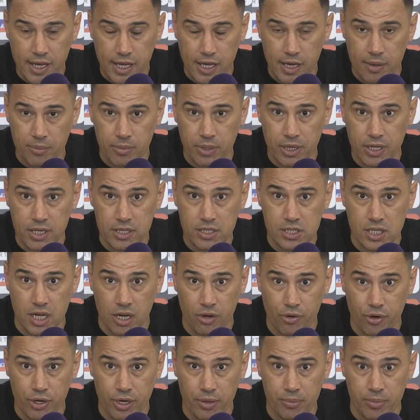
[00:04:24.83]
Emrah'ı
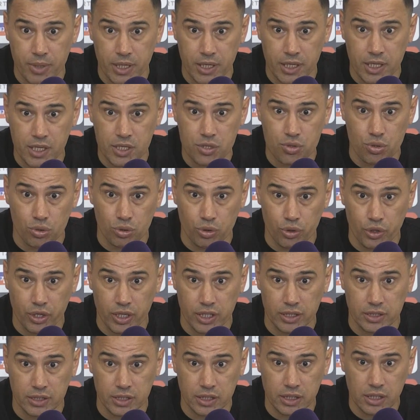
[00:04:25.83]
sağ öne, Mane'yi sol öne
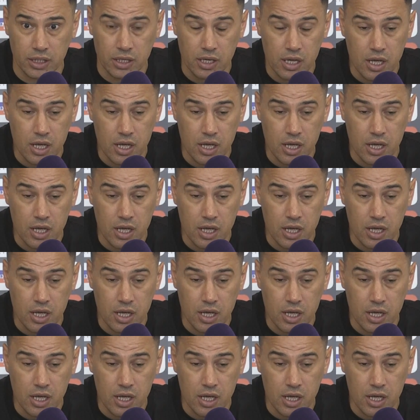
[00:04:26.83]
attık.